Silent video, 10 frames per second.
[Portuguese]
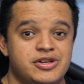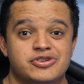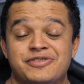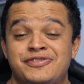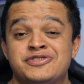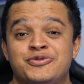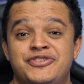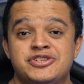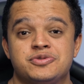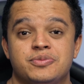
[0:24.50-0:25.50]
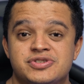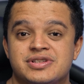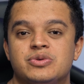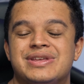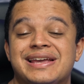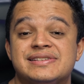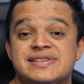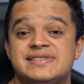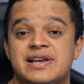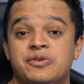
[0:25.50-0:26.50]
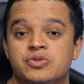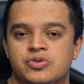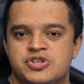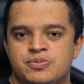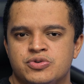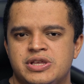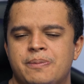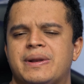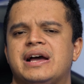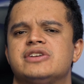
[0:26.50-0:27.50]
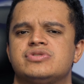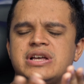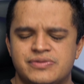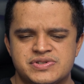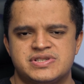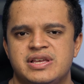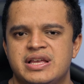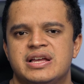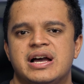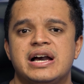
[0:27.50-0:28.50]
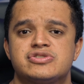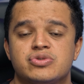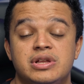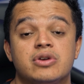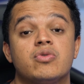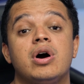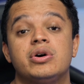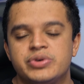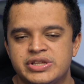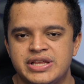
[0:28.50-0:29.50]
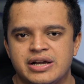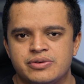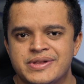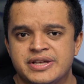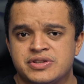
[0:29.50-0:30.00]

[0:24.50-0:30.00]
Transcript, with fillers: E eu já fiz um vídeo mostrando o que é essencial no um notebook para ajudar você a escolher qual o ideal.